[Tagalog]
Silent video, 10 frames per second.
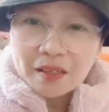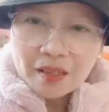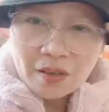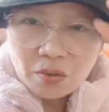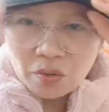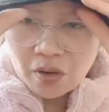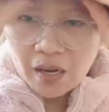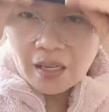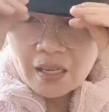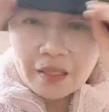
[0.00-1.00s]
Yung
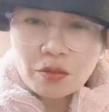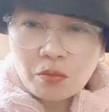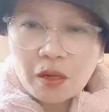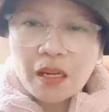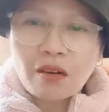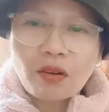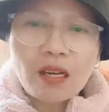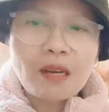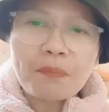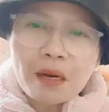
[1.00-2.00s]
aking sombrero
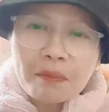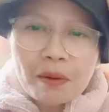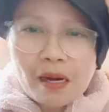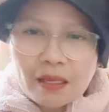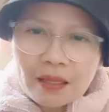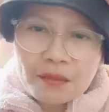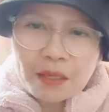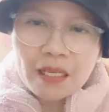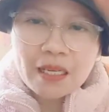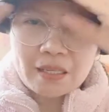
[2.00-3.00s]
ay napakapangit
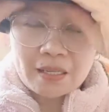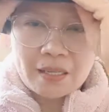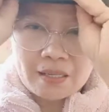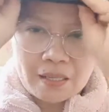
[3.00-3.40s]
naman yata.